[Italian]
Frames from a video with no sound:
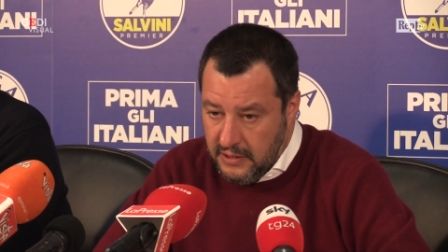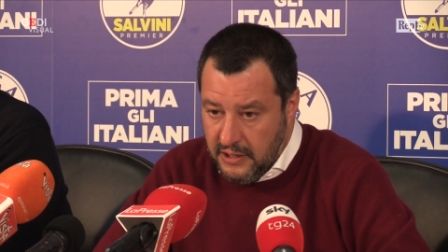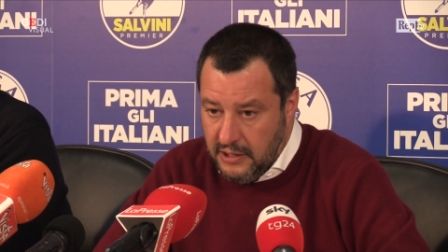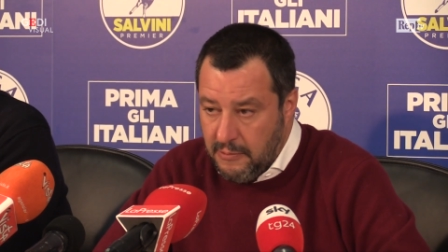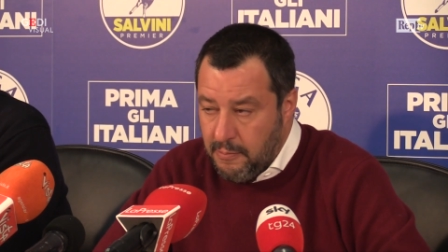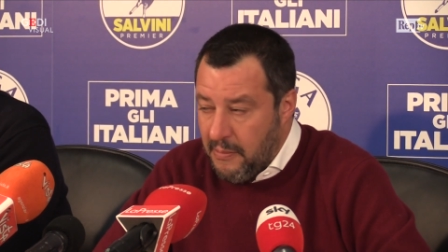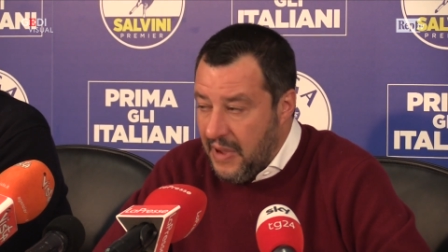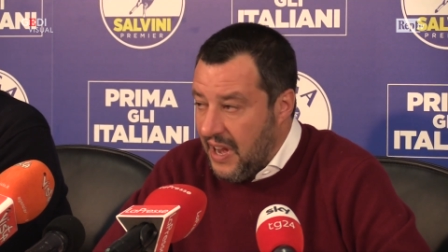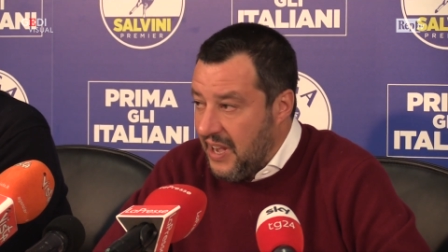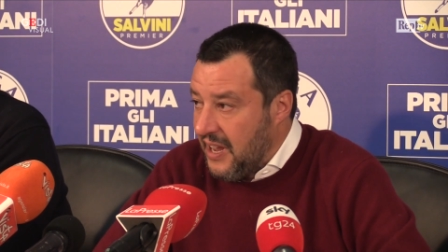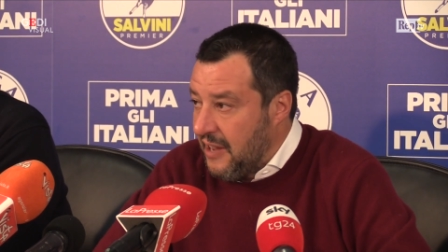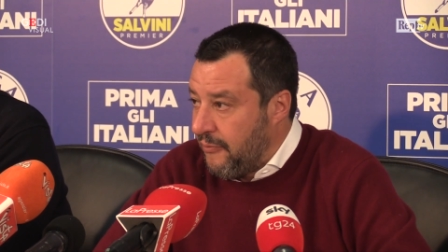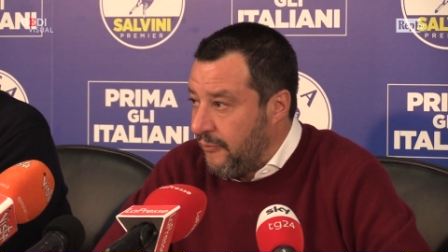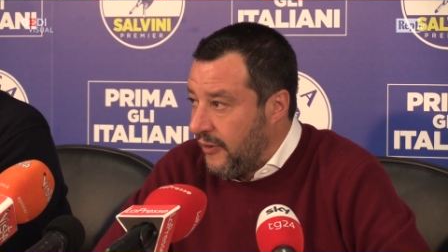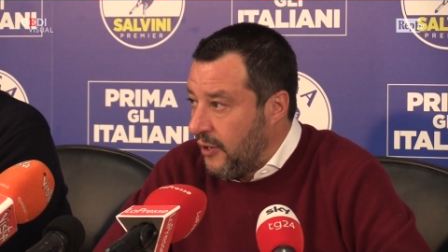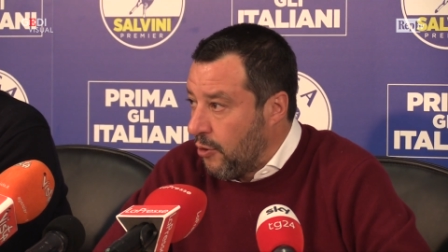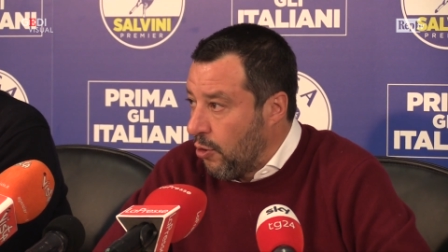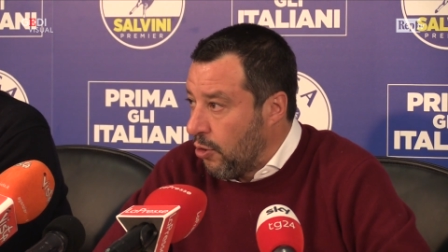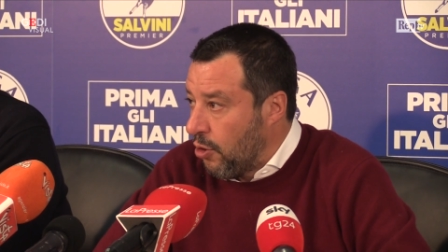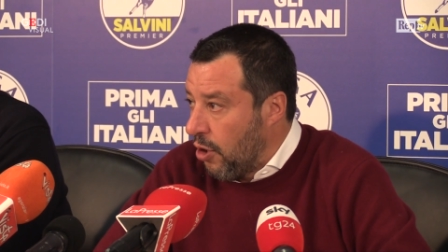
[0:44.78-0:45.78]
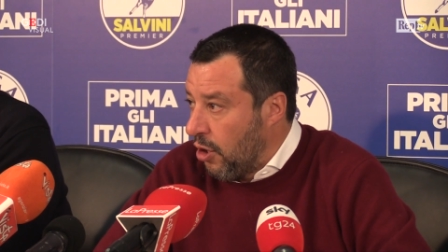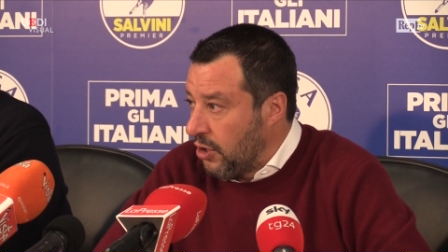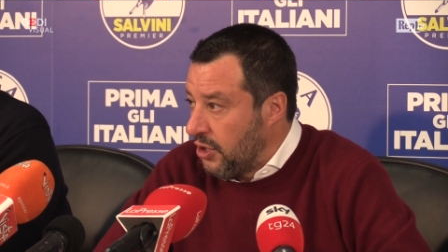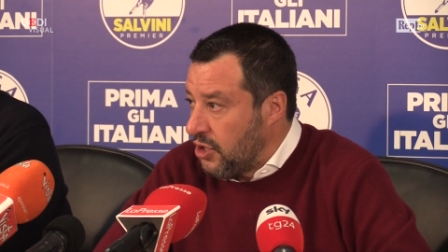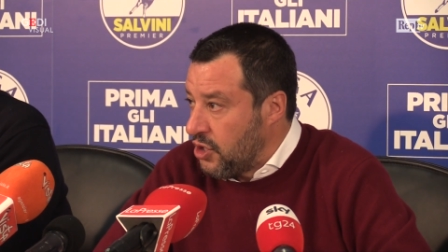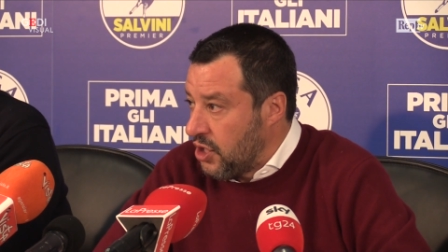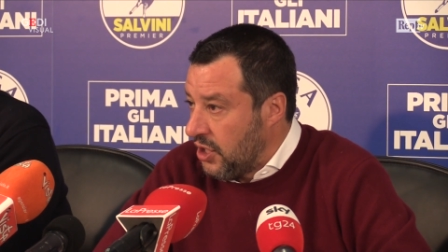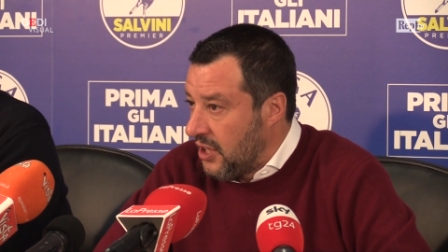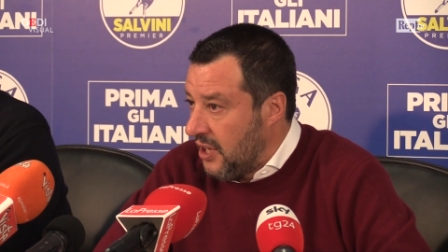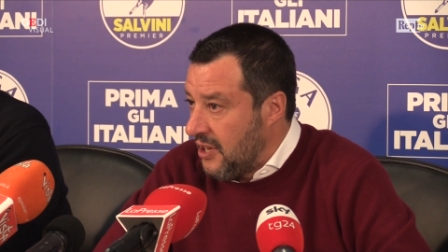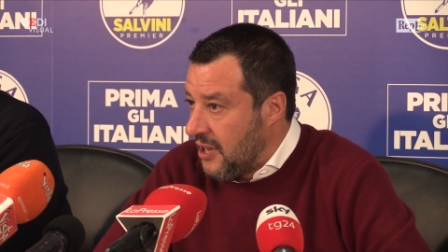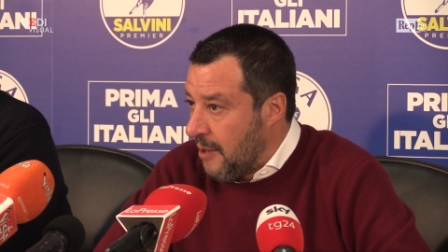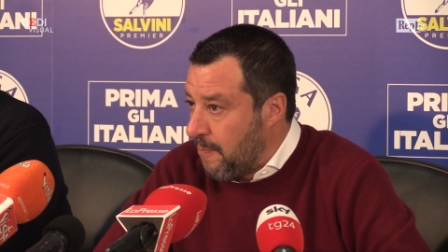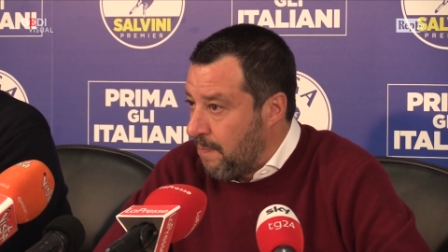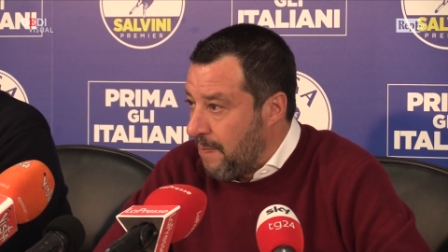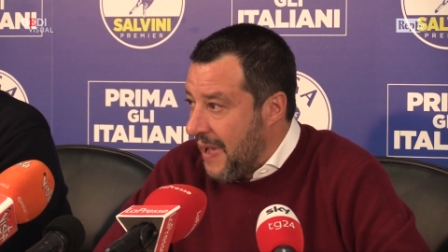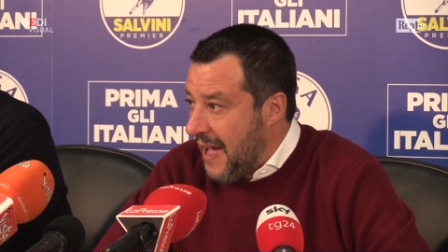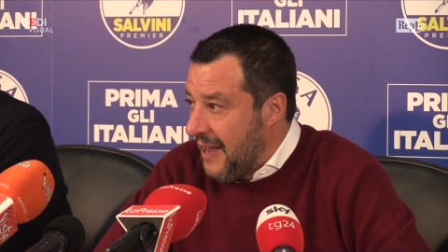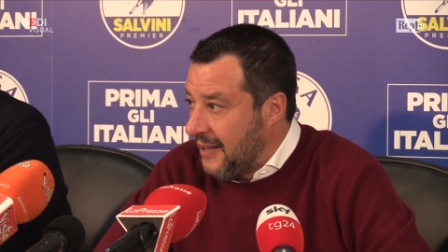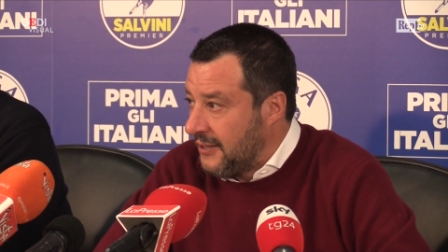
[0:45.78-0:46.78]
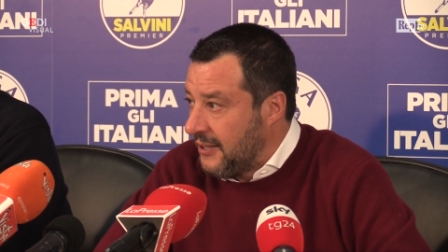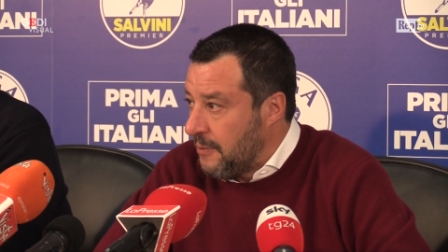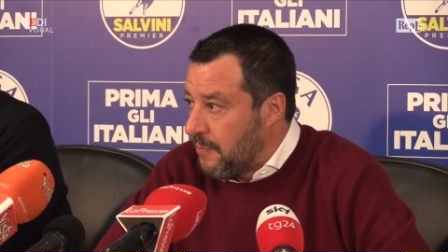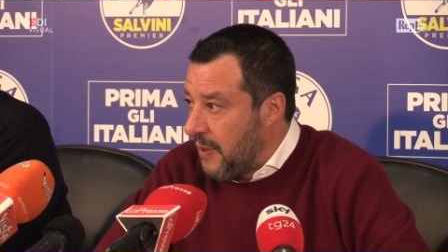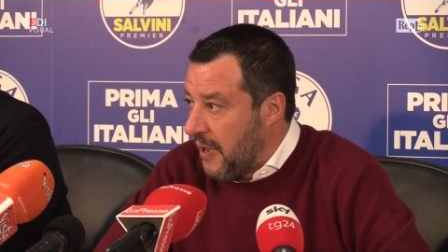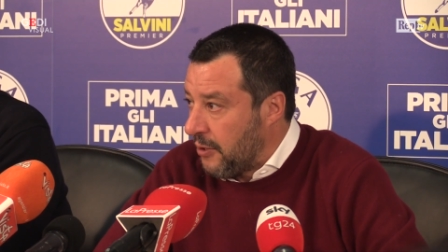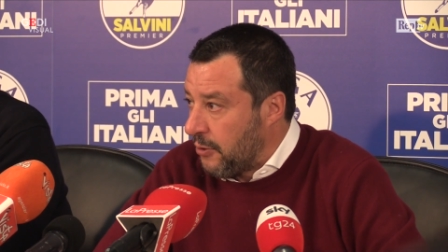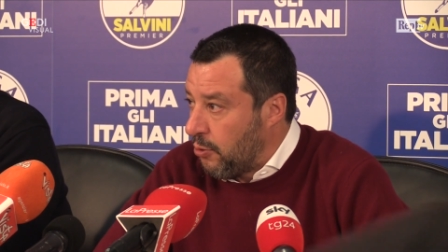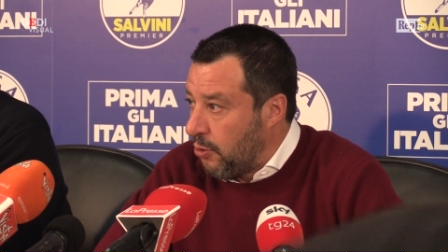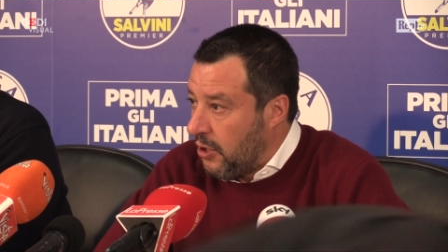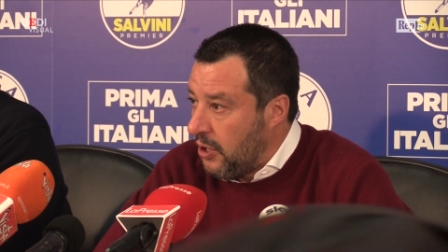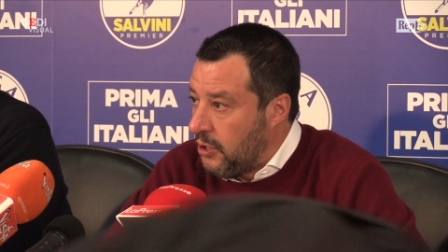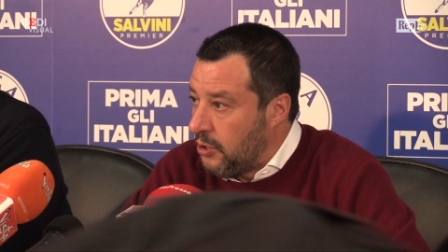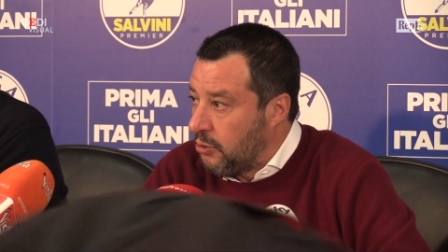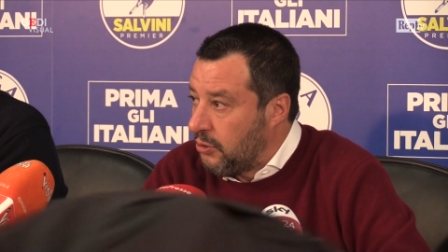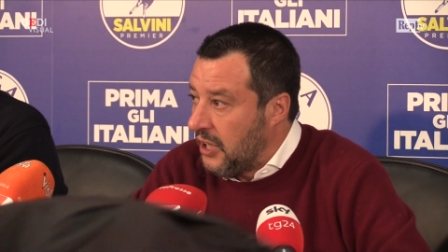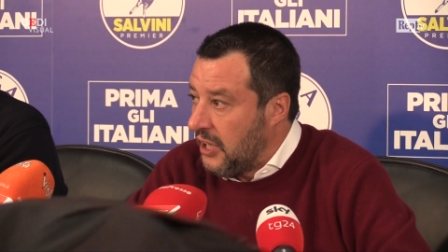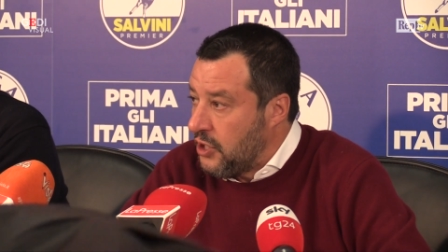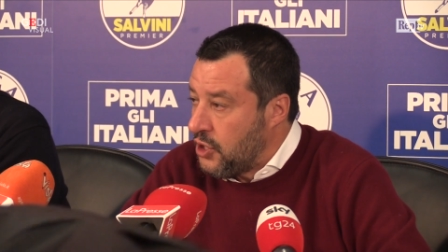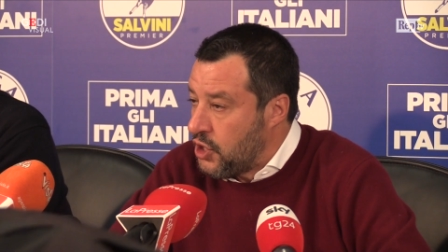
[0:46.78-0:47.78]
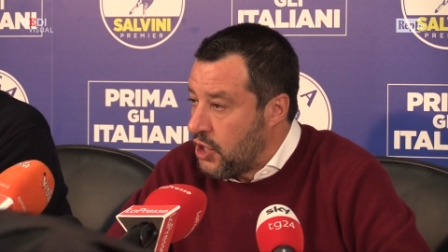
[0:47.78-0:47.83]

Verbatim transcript: il malefico codice degli appalti partorito dai